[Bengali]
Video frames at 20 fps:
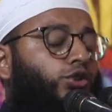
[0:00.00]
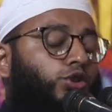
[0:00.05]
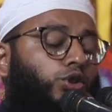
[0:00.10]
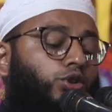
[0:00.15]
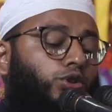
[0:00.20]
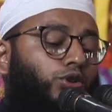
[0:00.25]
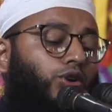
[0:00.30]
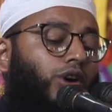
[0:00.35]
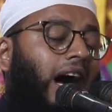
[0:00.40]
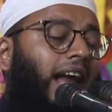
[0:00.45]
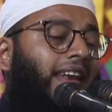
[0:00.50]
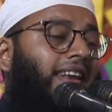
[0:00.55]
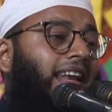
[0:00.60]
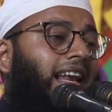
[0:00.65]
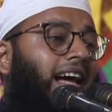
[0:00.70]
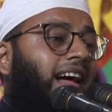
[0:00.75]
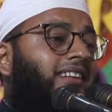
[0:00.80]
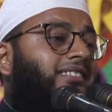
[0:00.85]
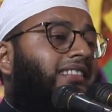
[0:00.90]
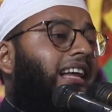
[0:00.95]
শুধু
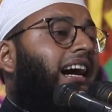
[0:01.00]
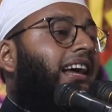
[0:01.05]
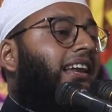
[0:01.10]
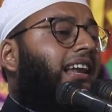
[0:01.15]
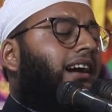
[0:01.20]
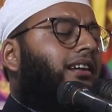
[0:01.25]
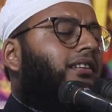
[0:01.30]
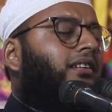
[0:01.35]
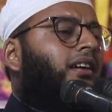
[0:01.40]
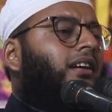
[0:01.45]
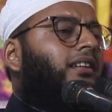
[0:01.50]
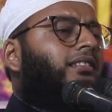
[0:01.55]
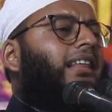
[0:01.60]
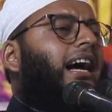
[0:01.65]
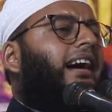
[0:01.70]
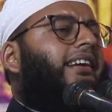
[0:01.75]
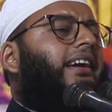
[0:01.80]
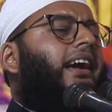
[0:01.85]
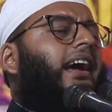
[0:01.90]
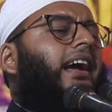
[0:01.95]
আল্লাহ তালা
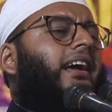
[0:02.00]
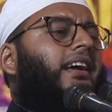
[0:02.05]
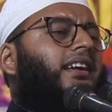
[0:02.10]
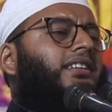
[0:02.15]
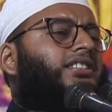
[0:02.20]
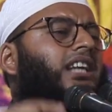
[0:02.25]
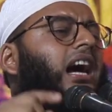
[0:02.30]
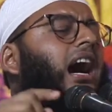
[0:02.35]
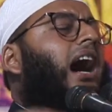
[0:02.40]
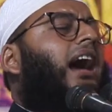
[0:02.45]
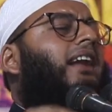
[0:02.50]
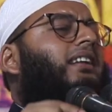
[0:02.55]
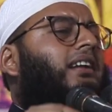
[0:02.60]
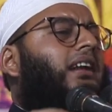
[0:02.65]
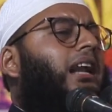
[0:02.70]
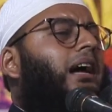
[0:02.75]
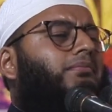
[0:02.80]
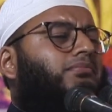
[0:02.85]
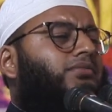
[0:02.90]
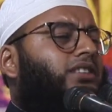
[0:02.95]
তাকে
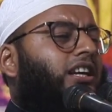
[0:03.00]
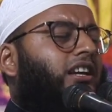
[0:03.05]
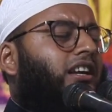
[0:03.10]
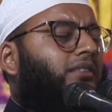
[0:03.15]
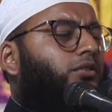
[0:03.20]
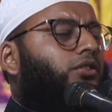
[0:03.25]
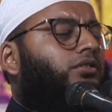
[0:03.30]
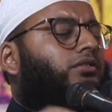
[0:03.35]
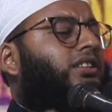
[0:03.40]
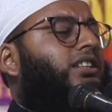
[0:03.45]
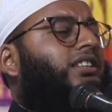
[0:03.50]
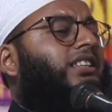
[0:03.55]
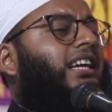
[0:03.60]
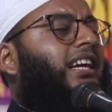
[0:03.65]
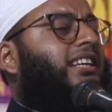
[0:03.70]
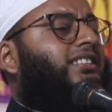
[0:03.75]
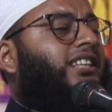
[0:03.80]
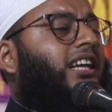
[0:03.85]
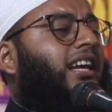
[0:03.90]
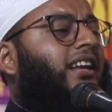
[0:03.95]
জাহান্নাম থেকে মুক্তি
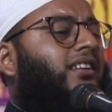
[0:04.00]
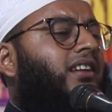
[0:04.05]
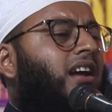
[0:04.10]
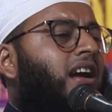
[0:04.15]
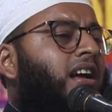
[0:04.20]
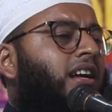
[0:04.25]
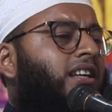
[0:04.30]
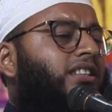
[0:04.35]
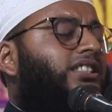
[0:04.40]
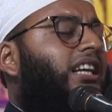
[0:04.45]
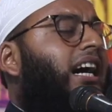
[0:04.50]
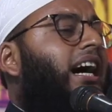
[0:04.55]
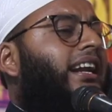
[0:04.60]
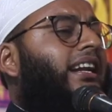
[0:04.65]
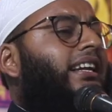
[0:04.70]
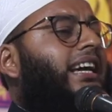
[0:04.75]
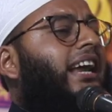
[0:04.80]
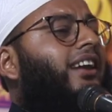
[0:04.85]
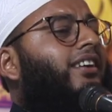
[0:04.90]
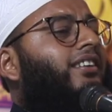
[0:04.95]
দিয়েছেন যার
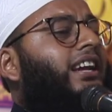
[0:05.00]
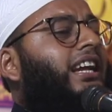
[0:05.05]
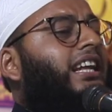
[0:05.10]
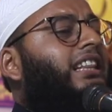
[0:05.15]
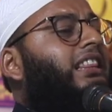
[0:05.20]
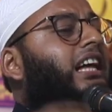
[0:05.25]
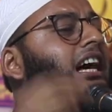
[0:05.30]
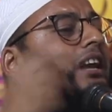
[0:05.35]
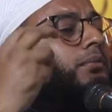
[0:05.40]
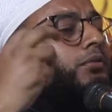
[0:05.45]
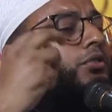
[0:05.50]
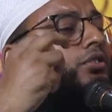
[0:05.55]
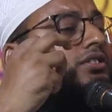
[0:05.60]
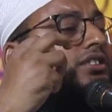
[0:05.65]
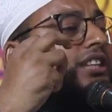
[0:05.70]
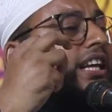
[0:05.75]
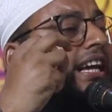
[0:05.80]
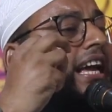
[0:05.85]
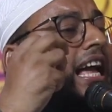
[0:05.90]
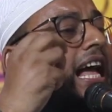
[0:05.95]
কারণেই তার মুখ
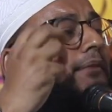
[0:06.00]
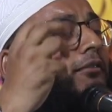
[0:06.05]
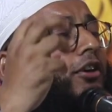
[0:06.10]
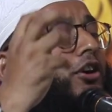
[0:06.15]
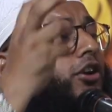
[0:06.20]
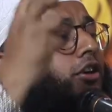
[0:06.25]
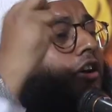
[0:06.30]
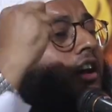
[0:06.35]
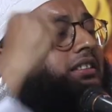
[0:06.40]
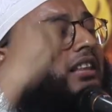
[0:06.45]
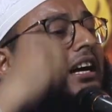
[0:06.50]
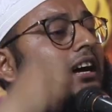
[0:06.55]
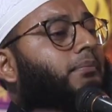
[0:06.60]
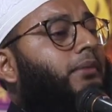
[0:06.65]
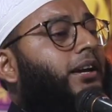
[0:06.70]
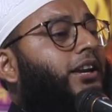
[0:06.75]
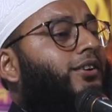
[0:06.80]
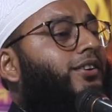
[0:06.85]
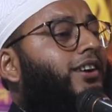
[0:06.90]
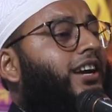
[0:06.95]
থেকে এমন কথা
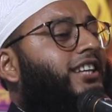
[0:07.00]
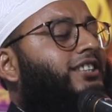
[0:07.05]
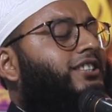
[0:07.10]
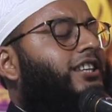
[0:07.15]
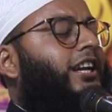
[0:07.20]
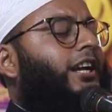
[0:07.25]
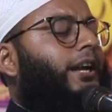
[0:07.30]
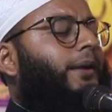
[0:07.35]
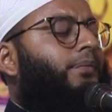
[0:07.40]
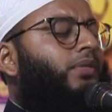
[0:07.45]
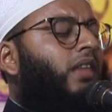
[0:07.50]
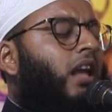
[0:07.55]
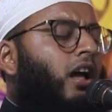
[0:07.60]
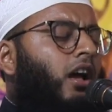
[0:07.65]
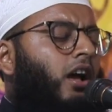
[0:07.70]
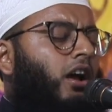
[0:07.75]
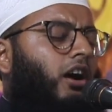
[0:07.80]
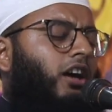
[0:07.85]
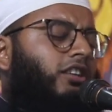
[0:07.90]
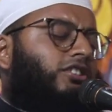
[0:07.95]
বের হয়েছে
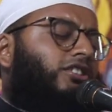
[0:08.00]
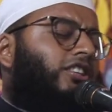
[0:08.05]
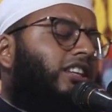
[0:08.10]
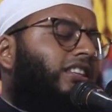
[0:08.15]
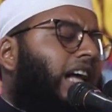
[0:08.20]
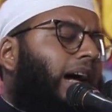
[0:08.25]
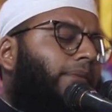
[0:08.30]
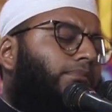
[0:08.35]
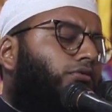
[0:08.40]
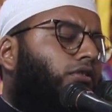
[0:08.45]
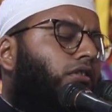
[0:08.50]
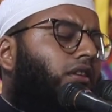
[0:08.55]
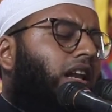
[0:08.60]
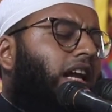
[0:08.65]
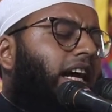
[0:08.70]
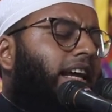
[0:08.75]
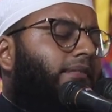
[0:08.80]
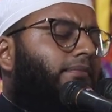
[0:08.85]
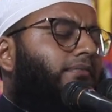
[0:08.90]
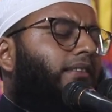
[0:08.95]
হজরত
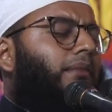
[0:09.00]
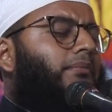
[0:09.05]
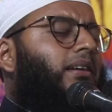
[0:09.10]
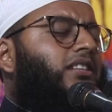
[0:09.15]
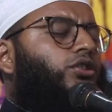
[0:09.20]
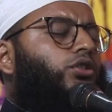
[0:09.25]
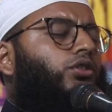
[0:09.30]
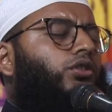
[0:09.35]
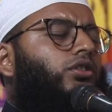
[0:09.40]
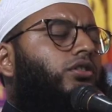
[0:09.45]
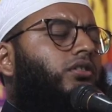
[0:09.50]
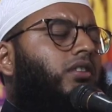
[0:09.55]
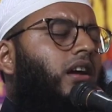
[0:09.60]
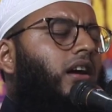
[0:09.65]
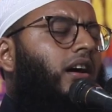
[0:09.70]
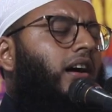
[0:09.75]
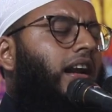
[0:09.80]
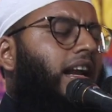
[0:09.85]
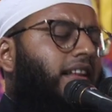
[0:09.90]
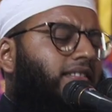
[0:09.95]
আবদুল্লাহ ইবনে মাসউদ
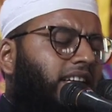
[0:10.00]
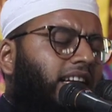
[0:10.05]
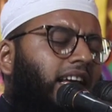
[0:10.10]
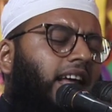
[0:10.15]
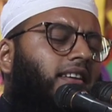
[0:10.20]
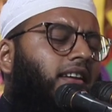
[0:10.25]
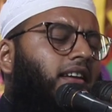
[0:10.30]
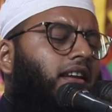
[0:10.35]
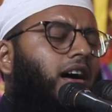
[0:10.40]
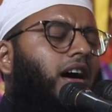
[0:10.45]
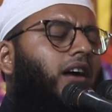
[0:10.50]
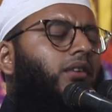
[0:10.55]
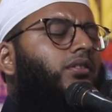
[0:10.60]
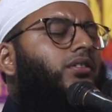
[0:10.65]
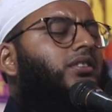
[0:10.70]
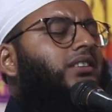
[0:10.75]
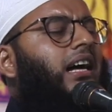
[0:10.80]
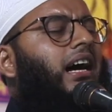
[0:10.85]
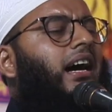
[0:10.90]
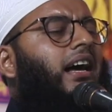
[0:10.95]
রাদি আল্লাহ
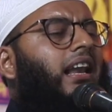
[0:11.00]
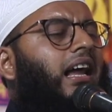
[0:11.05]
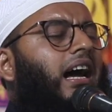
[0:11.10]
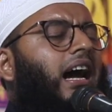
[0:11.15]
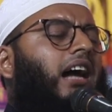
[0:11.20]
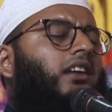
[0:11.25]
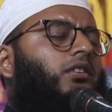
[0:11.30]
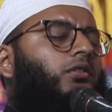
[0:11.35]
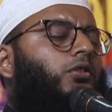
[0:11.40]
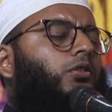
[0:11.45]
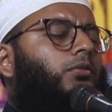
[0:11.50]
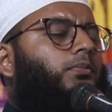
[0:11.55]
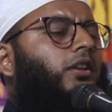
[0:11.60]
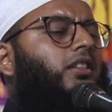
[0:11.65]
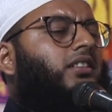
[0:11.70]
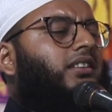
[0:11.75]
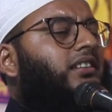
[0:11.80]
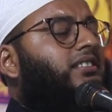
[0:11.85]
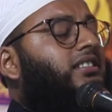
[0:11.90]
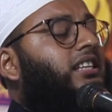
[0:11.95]
তালা আনহু
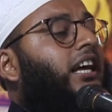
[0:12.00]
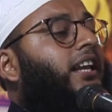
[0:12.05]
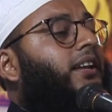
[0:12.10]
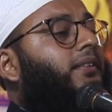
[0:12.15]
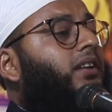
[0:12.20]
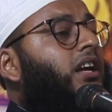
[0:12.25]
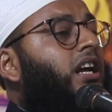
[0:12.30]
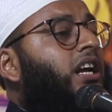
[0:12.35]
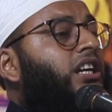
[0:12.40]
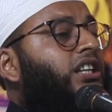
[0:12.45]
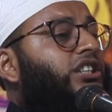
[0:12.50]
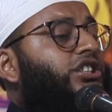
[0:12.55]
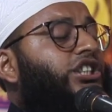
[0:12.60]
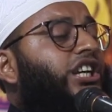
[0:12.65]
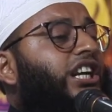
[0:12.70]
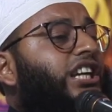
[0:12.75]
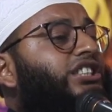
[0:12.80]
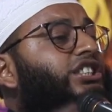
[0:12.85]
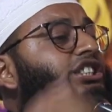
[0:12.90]
বলতেছেন সে